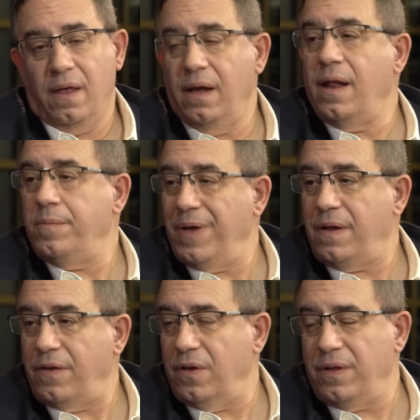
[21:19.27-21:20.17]
y la
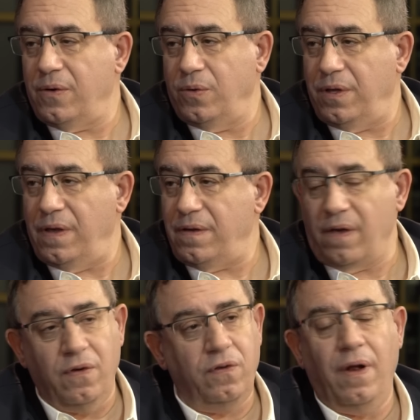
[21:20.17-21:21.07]
Administración de Justicia.
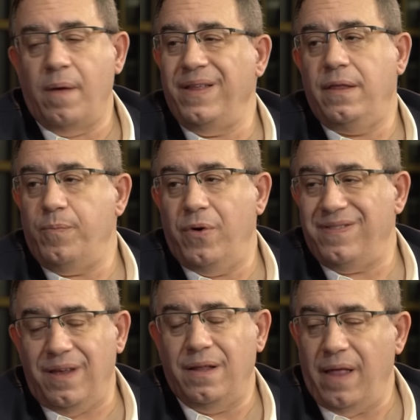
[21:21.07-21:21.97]
Eso solamente puede
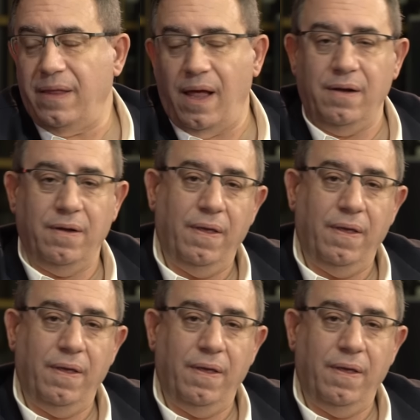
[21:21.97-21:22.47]
ser estatal.